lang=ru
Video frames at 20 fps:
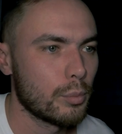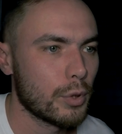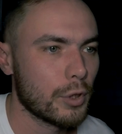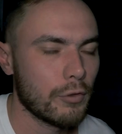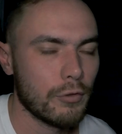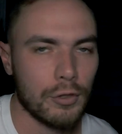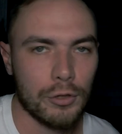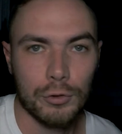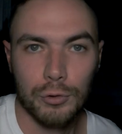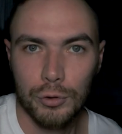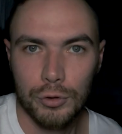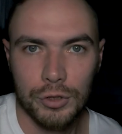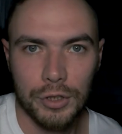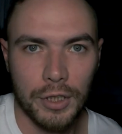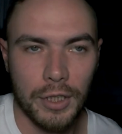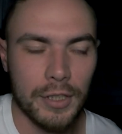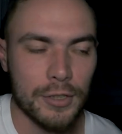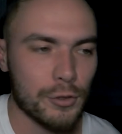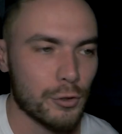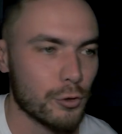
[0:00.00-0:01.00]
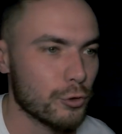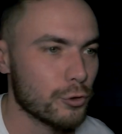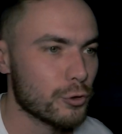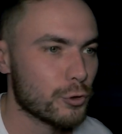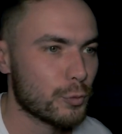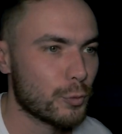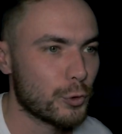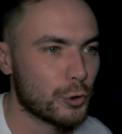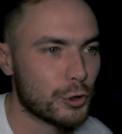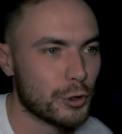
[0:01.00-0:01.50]
Привет, друзья! Сегодня
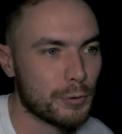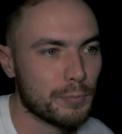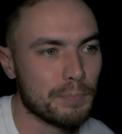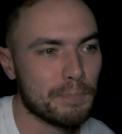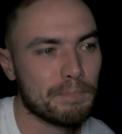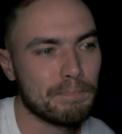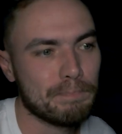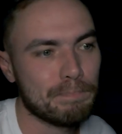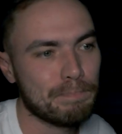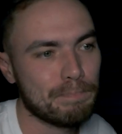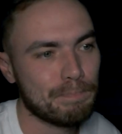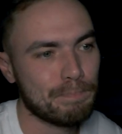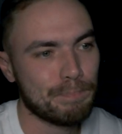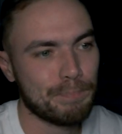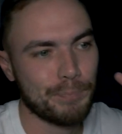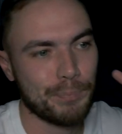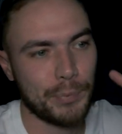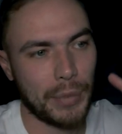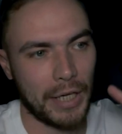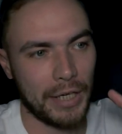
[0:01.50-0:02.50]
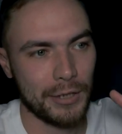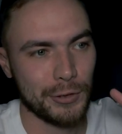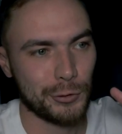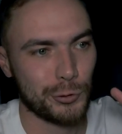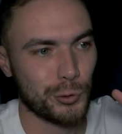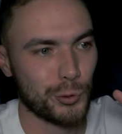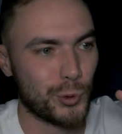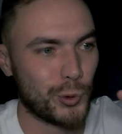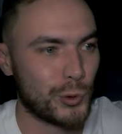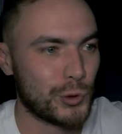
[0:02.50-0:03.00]
смотрим
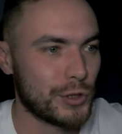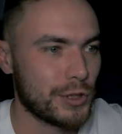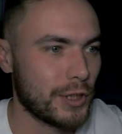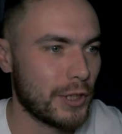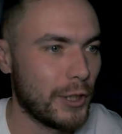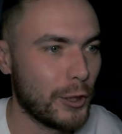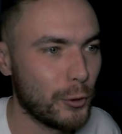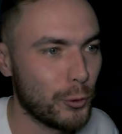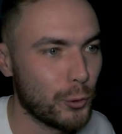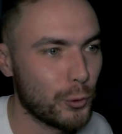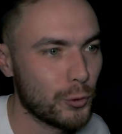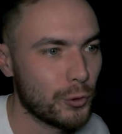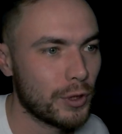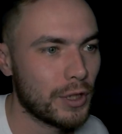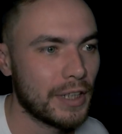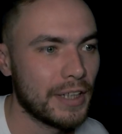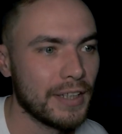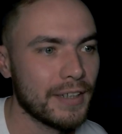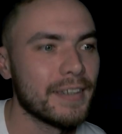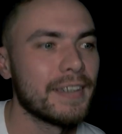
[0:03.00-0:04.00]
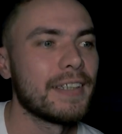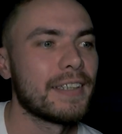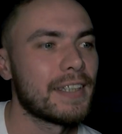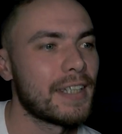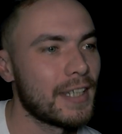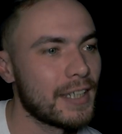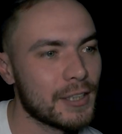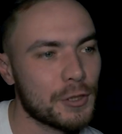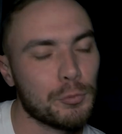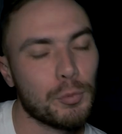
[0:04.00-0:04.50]
пятую серию Лига
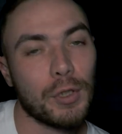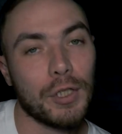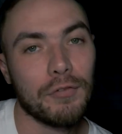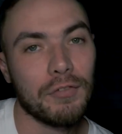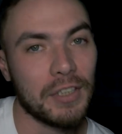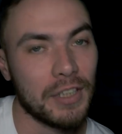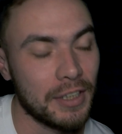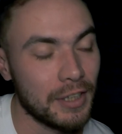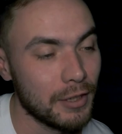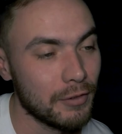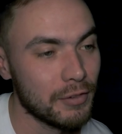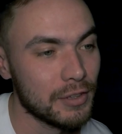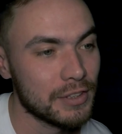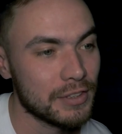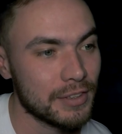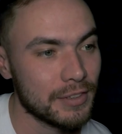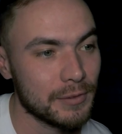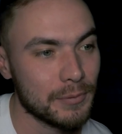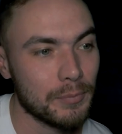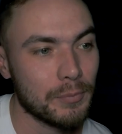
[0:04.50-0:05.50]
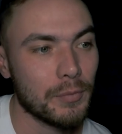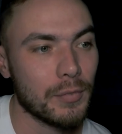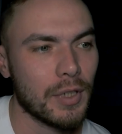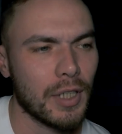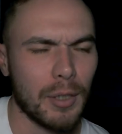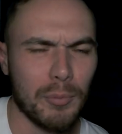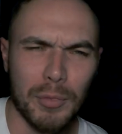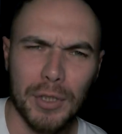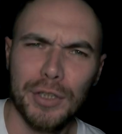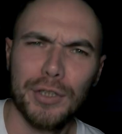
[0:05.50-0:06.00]
Несправедливости
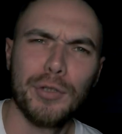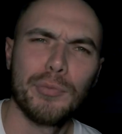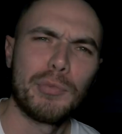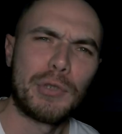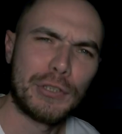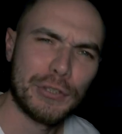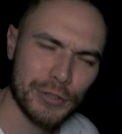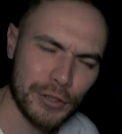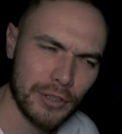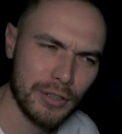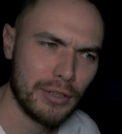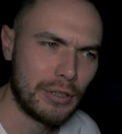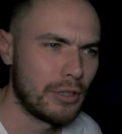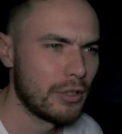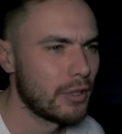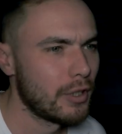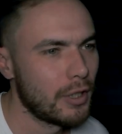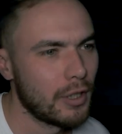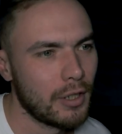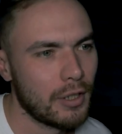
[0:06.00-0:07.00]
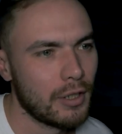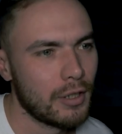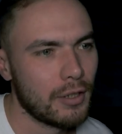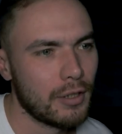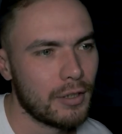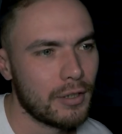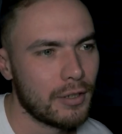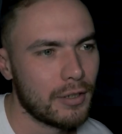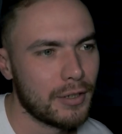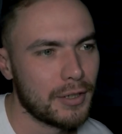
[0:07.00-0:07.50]
Команда Мечты.
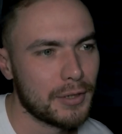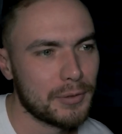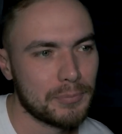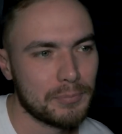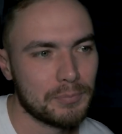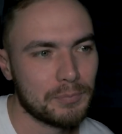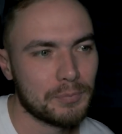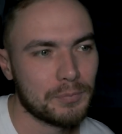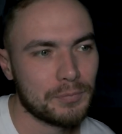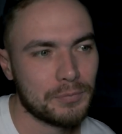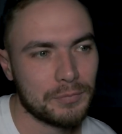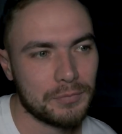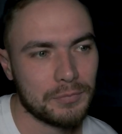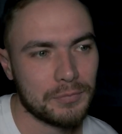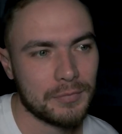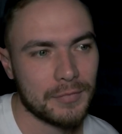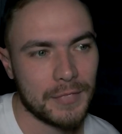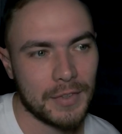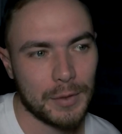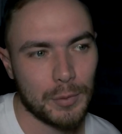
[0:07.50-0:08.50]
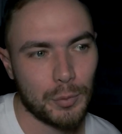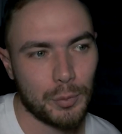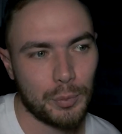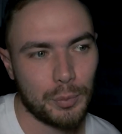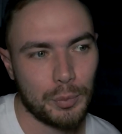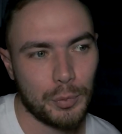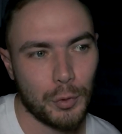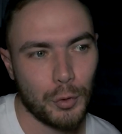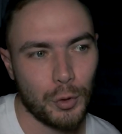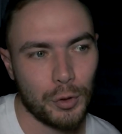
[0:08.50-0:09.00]
Эм,
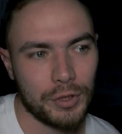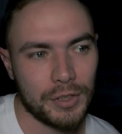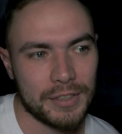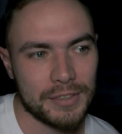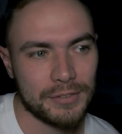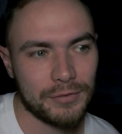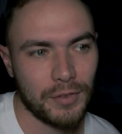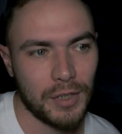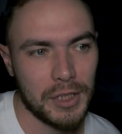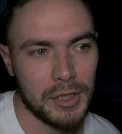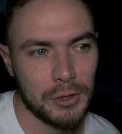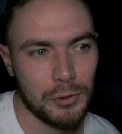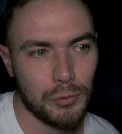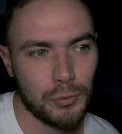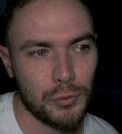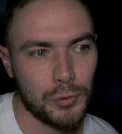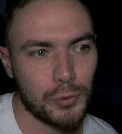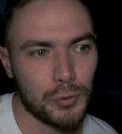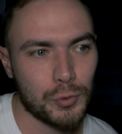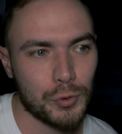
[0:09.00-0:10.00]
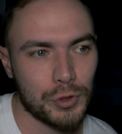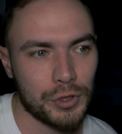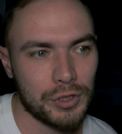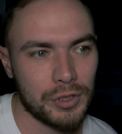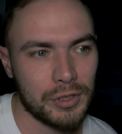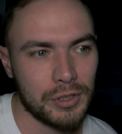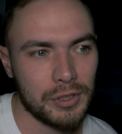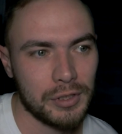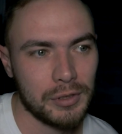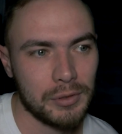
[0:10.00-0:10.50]
по названию
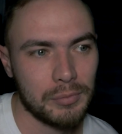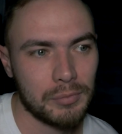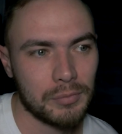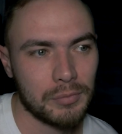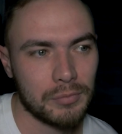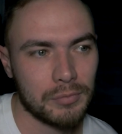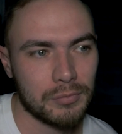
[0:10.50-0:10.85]
уже